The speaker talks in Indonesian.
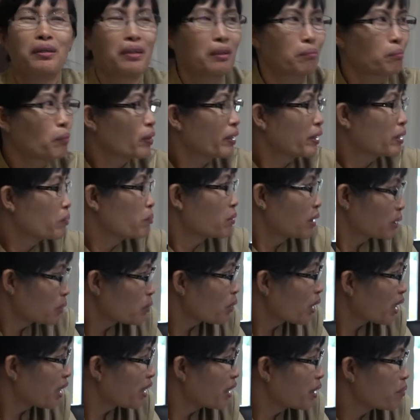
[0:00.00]
boleh dibilang
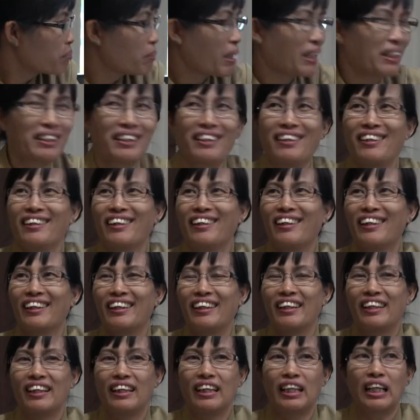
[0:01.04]
dua kali lipat. Hmm,
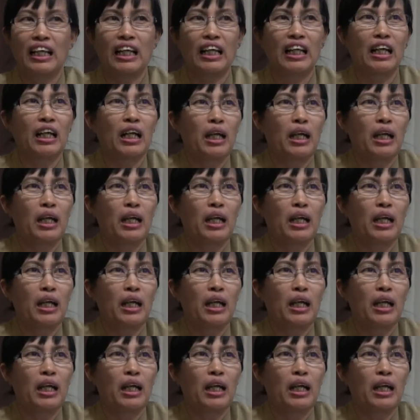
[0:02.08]
ya. Nah,